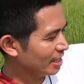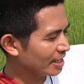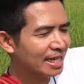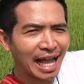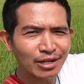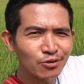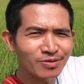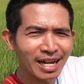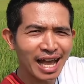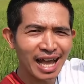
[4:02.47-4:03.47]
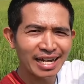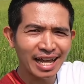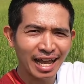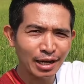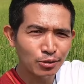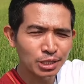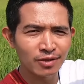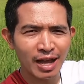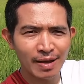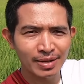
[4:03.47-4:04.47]
ที่ กลาง ทุ่งนานะฮะ ดูซิ
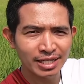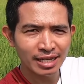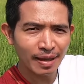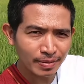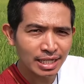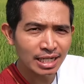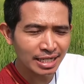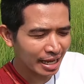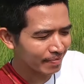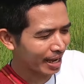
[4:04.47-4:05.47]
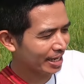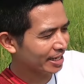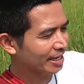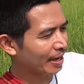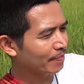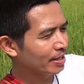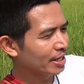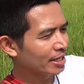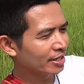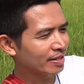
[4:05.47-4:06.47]
ว่ามันจะรับคลื่นได้ไหมนะครับ
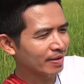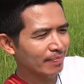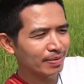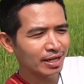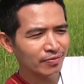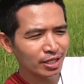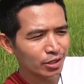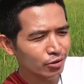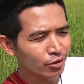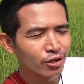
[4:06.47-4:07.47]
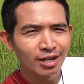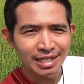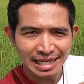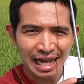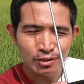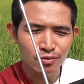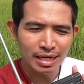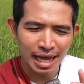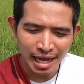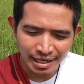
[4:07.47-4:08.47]
เดี๋ยวจะมาเปิดวิทยุ กลาง ทุ่ง
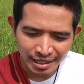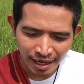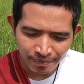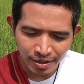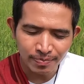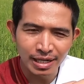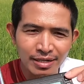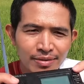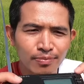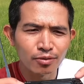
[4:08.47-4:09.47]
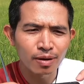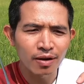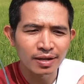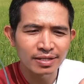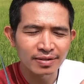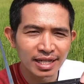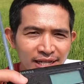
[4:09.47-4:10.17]
นา นะครับ เดี๋ยวเปิดปุ่ม power ตรง